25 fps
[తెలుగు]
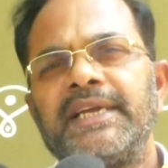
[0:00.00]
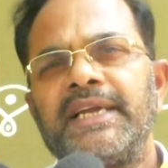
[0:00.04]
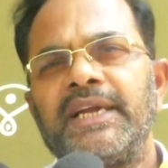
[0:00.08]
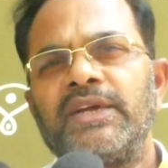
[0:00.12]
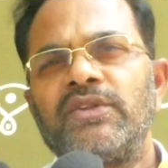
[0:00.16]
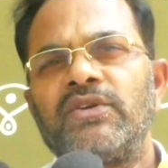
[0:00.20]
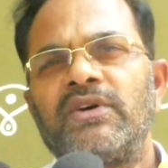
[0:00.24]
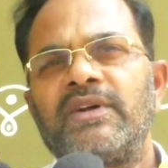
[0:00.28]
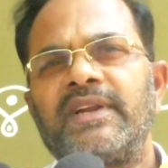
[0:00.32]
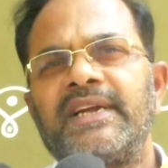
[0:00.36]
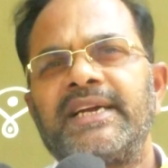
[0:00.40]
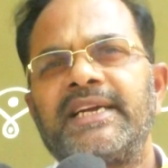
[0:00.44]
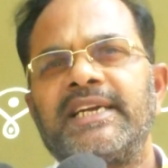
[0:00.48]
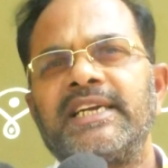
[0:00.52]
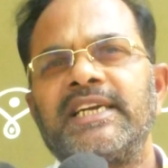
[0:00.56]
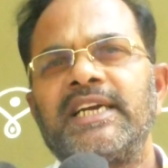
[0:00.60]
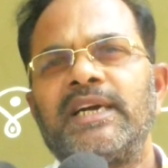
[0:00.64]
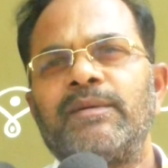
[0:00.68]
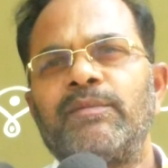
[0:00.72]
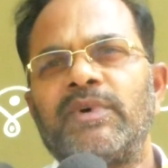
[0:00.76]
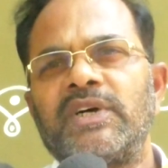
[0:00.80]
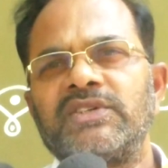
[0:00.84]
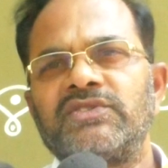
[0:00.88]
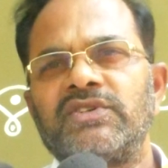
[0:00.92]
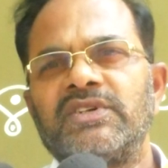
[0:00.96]
ఏదో రకంగా
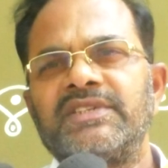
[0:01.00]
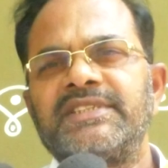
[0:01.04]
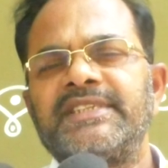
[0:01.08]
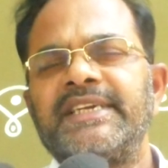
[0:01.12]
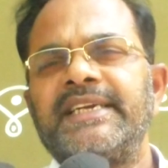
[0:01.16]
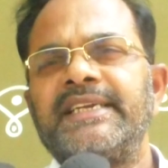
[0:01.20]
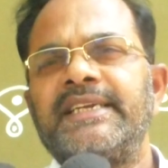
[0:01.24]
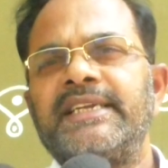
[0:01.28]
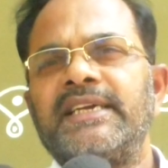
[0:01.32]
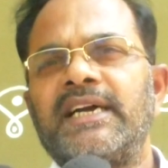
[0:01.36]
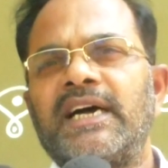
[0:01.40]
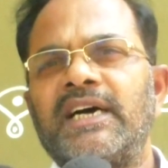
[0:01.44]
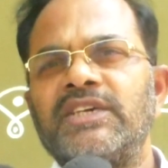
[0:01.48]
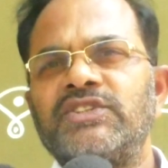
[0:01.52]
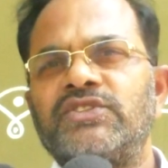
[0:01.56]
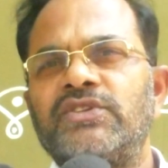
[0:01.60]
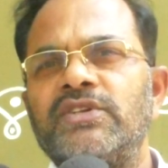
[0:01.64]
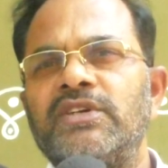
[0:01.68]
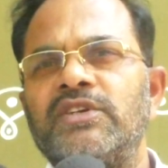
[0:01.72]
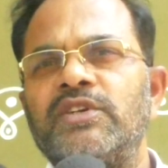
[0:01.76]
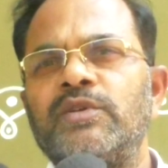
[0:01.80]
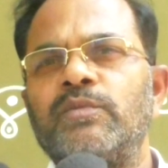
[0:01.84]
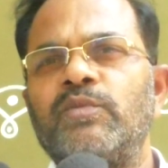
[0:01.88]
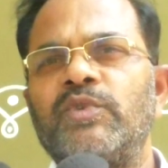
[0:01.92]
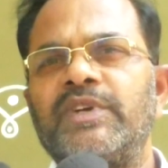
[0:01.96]
మా సొసైటీ
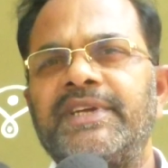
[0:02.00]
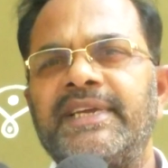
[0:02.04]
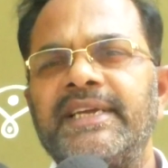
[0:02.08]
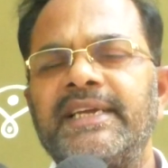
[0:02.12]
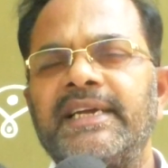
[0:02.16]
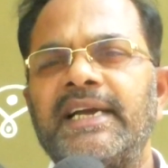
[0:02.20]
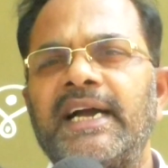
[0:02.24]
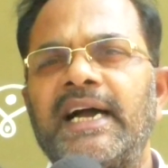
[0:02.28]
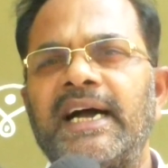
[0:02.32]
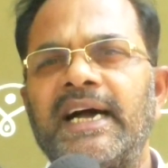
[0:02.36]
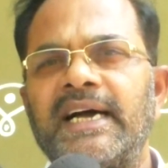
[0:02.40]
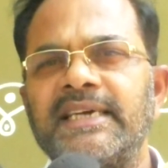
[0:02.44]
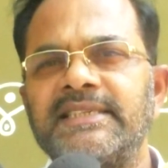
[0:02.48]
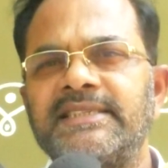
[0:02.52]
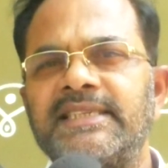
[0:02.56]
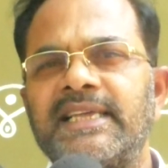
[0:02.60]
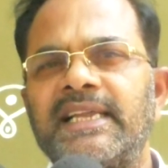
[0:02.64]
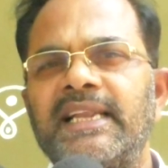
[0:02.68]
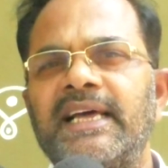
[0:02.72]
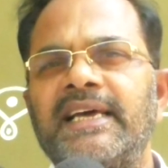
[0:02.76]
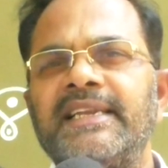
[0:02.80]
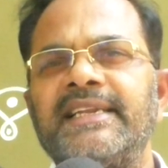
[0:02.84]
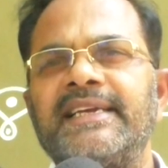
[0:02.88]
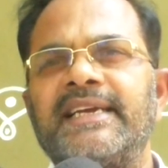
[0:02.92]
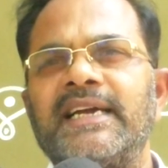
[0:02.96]
ఆస్తులను ముఖ్యంగా ఆ
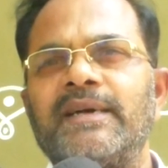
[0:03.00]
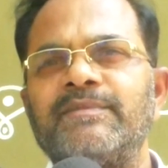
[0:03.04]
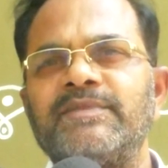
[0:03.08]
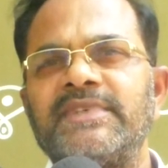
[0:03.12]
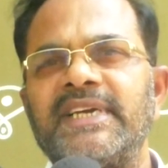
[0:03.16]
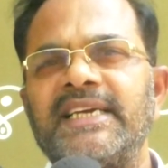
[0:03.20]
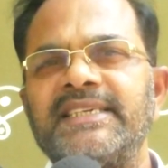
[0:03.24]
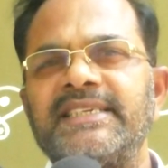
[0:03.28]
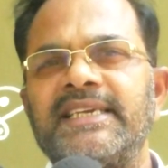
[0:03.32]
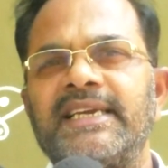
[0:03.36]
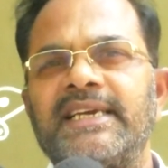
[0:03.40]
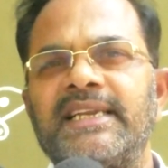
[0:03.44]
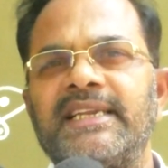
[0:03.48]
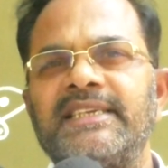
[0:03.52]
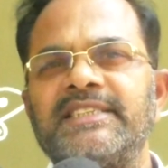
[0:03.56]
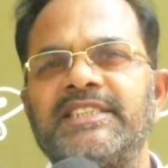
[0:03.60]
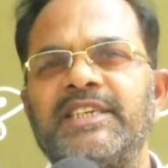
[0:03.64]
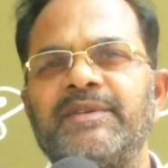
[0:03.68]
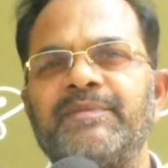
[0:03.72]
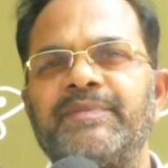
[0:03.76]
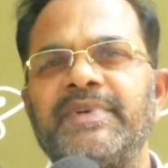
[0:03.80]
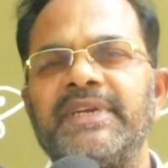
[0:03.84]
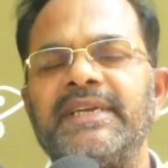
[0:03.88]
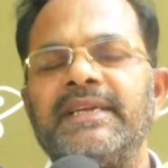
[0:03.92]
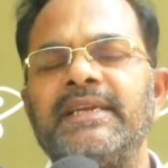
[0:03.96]
స్థలాన్ని కబ్జా చేయాలని
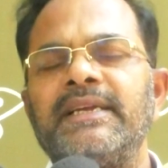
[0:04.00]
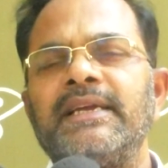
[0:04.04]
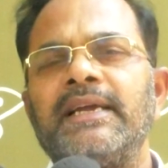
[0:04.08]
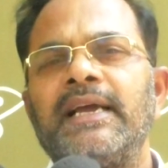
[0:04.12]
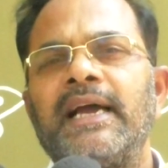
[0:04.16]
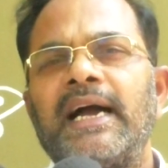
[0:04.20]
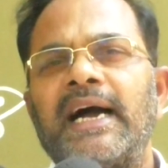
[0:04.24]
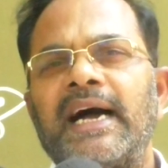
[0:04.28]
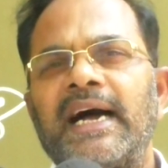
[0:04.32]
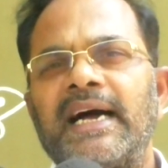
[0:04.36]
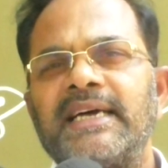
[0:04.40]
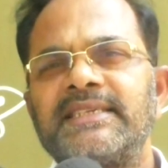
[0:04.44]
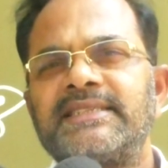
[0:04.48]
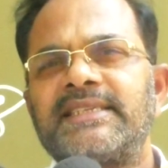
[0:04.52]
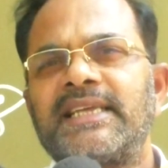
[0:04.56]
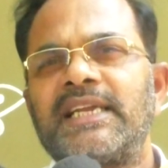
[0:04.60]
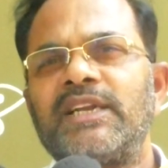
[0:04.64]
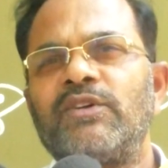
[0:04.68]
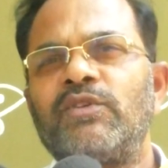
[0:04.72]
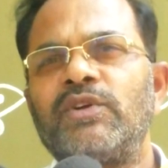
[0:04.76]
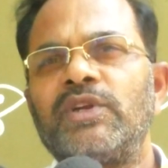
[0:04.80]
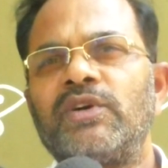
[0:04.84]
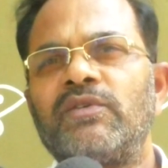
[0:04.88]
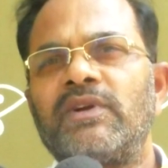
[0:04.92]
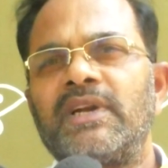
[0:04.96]
చెప్పి ఆ
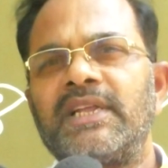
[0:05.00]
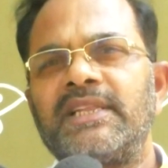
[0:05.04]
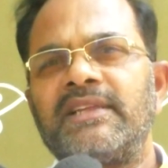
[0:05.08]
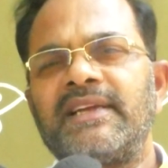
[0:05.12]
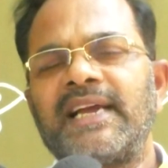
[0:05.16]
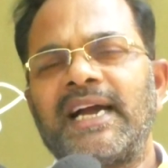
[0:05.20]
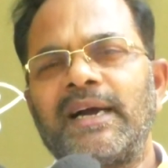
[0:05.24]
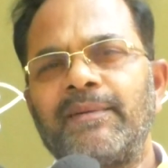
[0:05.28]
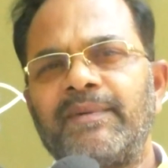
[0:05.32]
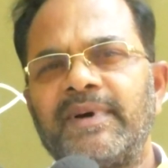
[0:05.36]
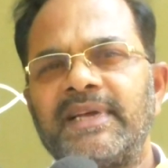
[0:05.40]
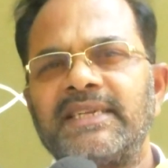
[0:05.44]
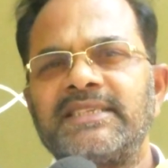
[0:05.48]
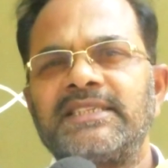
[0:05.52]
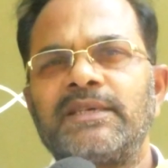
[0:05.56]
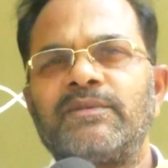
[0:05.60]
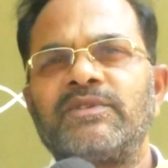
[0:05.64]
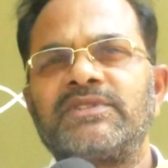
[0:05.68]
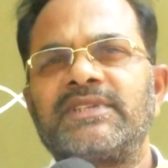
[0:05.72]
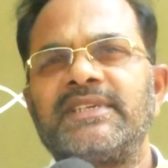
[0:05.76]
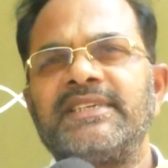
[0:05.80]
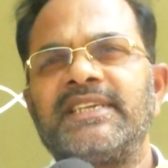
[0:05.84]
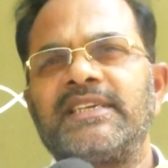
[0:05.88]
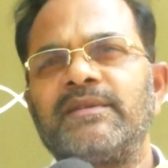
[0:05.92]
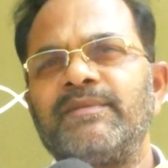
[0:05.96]
స్థలంలో వాళ్ళు ఏదో వ్యాపార
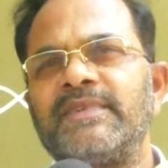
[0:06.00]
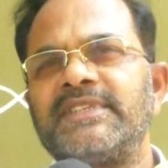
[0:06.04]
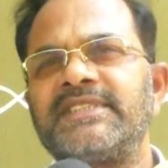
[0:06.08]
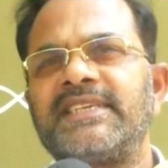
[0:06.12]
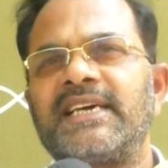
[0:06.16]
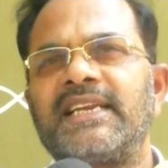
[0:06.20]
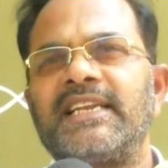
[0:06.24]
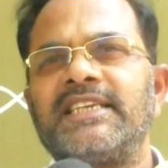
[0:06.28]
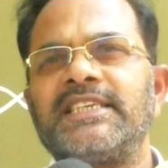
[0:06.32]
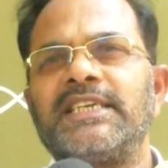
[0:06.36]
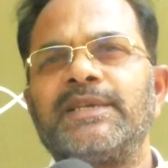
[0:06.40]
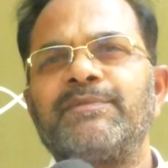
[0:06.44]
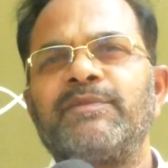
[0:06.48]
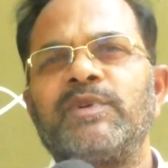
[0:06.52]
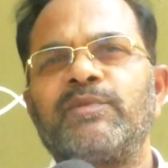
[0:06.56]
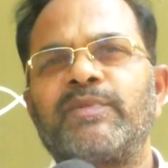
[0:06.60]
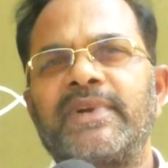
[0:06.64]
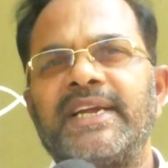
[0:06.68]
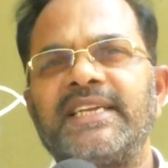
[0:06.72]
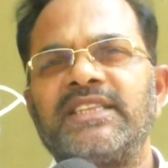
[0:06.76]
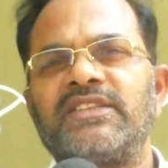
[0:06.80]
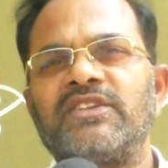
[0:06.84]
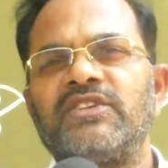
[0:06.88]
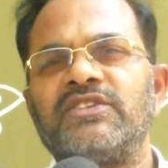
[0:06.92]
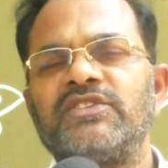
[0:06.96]
సంస్థలు నిర్మించాలని చెప్పి
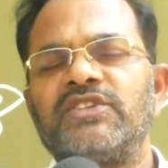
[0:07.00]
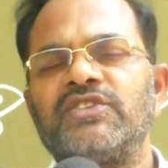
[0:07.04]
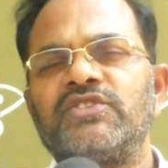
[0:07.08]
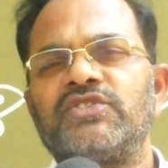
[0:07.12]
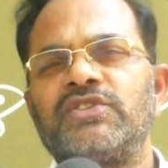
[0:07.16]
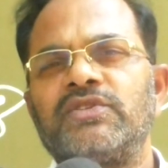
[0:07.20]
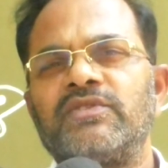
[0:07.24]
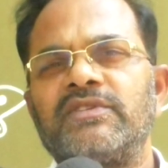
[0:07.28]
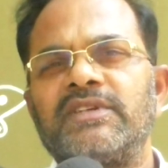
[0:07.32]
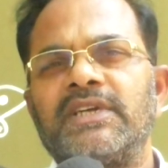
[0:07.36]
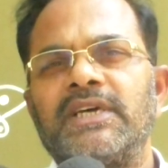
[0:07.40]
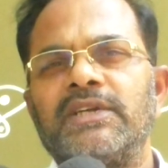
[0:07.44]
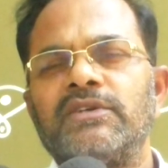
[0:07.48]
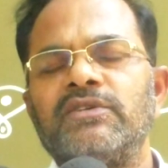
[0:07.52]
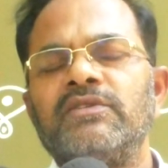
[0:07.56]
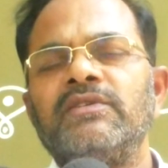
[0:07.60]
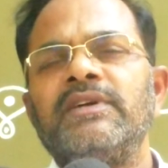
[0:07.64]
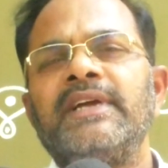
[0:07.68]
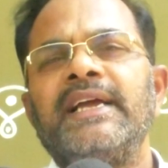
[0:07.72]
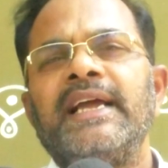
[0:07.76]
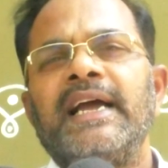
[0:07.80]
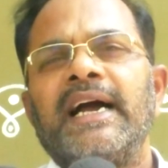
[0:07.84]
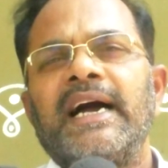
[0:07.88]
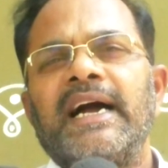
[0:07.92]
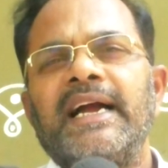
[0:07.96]
ప్రయత్నం చేస్తున్నారు
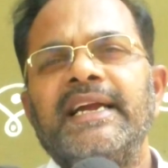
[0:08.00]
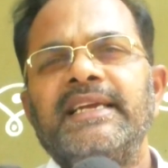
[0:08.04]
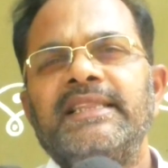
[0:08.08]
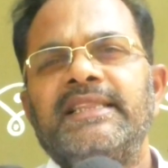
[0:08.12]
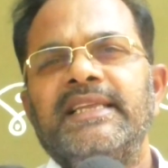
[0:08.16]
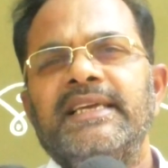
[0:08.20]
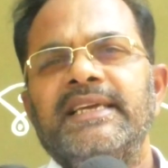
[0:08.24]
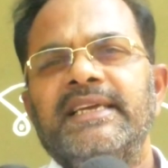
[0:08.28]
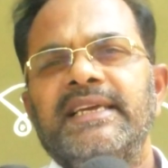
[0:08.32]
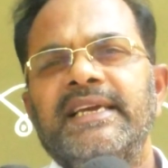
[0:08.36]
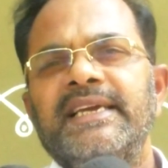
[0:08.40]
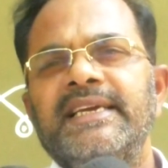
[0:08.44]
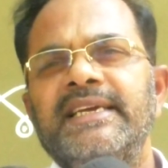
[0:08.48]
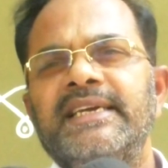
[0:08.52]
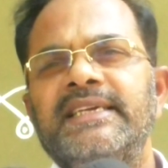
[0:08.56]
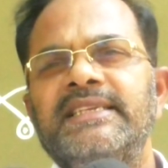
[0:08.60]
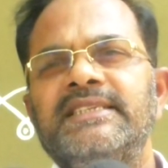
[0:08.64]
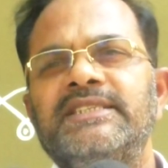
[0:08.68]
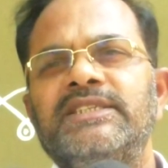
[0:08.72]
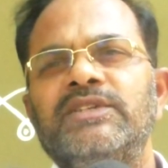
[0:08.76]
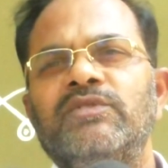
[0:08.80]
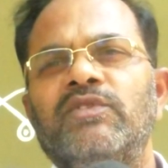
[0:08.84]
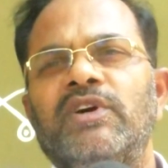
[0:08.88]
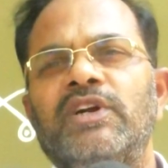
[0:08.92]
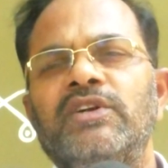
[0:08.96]
అయితే
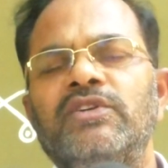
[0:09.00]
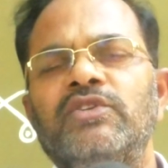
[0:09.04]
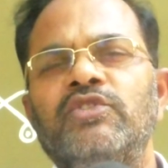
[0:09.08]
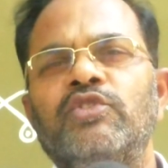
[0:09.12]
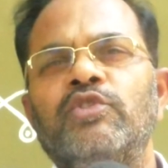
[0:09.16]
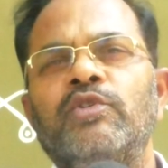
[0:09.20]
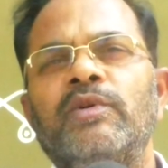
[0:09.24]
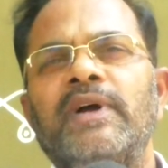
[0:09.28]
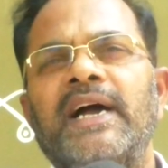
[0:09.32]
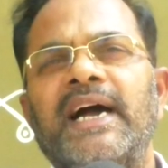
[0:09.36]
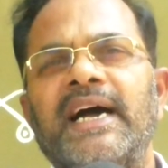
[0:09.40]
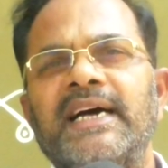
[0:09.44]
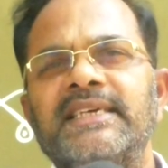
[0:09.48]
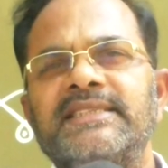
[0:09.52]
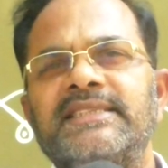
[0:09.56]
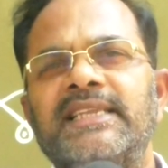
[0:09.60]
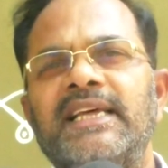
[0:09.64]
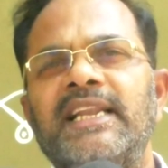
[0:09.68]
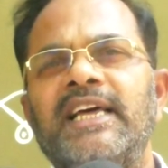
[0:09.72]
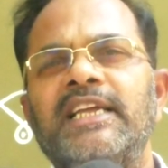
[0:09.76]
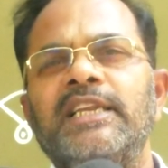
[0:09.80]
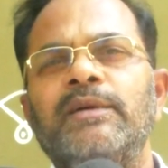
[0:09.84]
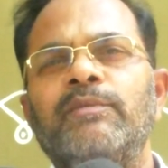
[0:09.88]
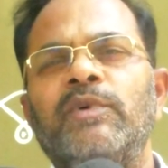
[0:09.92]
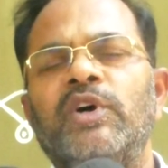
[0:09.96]
ఏఎల్సి వాళ్ళు ఆ
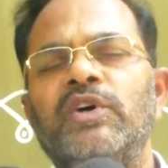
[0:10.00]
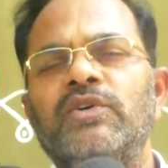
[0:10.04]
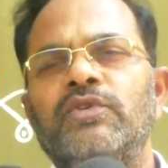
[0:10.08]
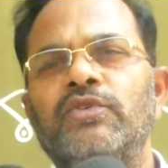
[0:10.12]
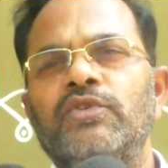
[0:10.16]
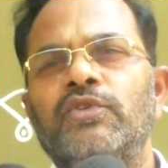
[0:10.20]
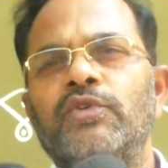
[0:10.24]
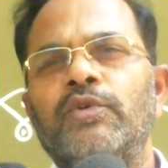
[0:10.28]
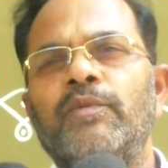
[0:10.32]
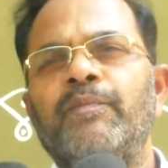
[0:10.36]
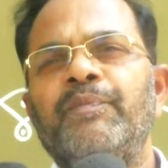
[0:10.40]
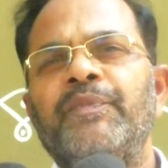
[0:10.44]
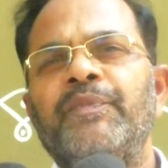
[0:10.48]
స్థలాన్ని మాకు